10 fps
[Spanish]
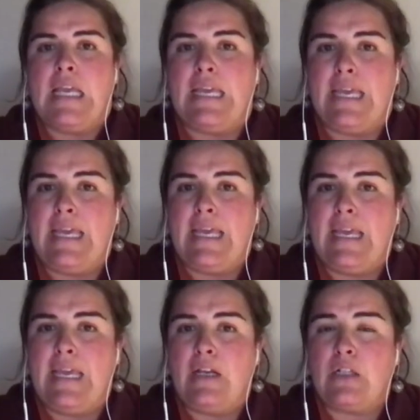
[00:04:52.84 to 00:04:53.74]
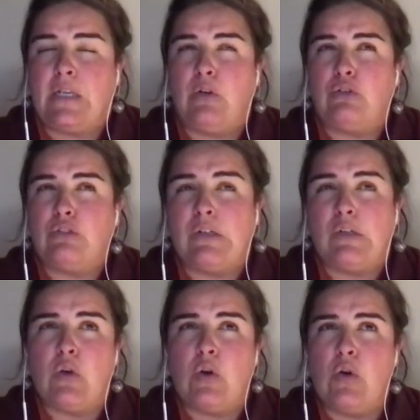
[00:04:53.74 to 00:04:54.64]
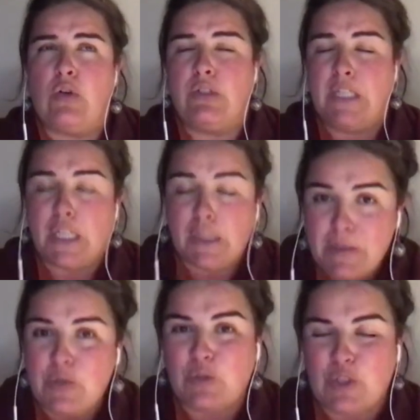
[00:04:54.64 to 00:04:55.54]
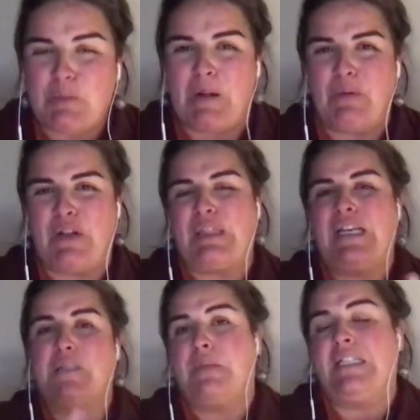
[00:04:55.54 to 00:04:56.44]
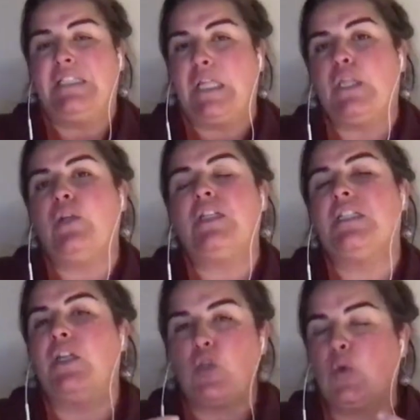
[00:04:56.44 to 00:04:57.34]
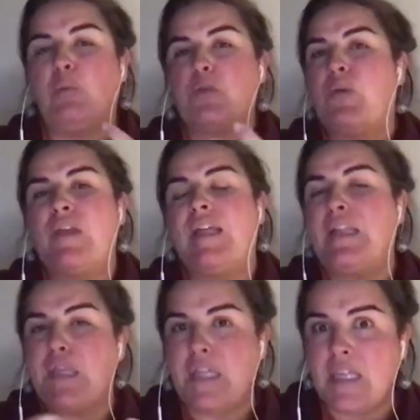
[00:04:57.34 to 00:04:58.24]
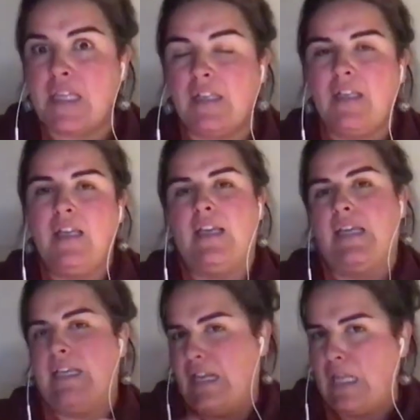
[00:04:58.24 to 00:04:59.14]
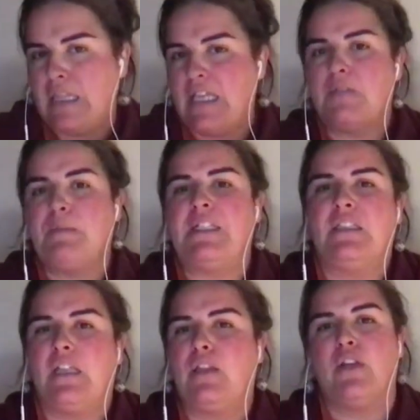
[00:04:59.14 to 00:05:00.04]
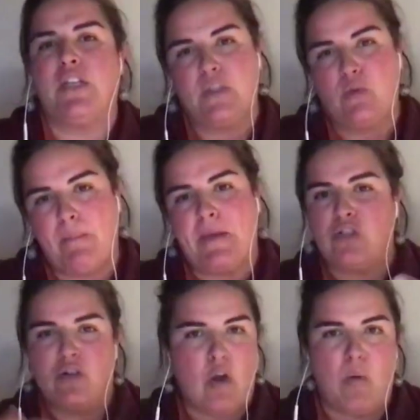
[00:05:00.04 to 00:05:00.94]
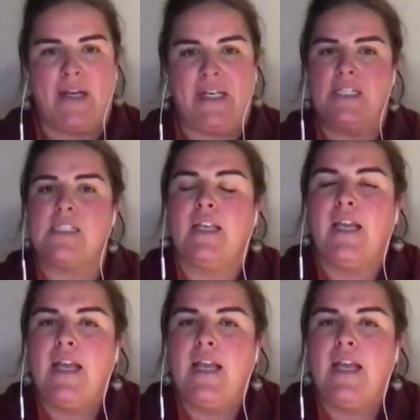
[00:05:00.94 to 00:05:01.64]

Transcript: eh, se contaba con 10 minutos para poder hacer las presentaciones y los grupos podían decidir eh, quién hacía esas presentaciones, si una persona o varias.